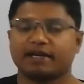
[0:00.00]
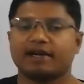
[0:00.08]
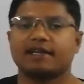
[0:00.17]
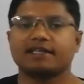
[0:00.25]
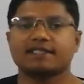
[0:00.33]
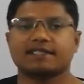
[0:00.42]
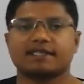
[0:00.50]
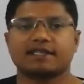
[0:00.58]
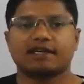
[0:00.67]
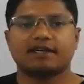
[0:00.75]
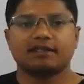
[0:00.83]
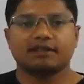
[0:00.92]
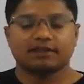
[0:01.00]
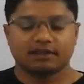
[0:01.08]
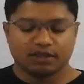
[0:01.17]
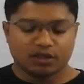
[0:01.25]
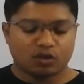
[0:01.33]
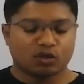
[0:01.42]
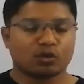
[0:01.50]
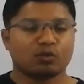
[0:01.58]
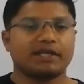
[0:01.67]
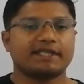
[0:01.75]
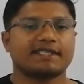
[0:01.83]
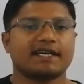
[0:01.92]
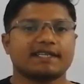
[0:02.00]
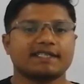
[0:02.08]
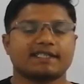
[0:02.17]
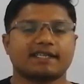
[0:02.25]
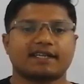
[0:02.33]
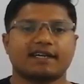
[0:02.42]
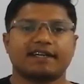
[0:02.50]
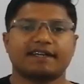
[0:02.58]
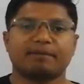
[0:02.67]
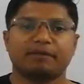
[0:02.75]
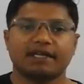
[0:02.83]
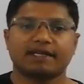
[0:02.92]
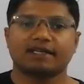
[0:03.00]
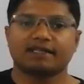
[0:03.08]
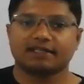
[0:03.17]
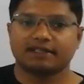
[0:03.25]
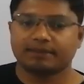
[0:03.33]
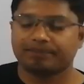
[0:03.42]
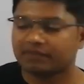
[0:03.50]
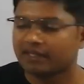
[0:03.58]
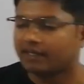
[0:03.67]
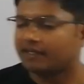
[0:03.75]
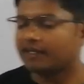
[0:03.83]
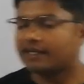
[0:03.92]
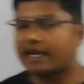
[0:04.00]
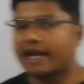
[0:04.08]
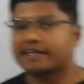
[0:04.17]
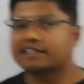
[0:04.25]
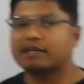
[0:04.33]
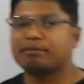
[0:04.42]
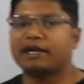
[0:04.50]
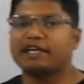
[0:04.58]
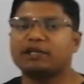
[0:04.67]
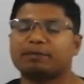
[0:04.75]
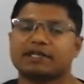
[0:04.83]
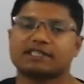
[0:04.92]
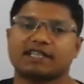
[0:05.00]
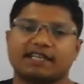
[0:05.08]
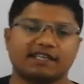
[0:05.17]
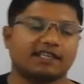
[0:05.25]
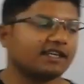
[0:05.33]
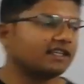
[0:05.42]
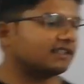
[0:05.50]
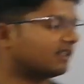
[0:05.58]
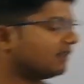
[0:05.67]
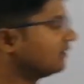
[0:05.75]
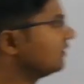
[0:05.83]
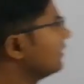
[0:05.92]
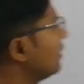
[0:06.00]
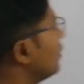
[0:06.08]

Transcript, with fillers: बंगाल की सरकार और उड़ीसा की सरकार ने मिलकर के एक एग्रीमेंट पर साइन किया था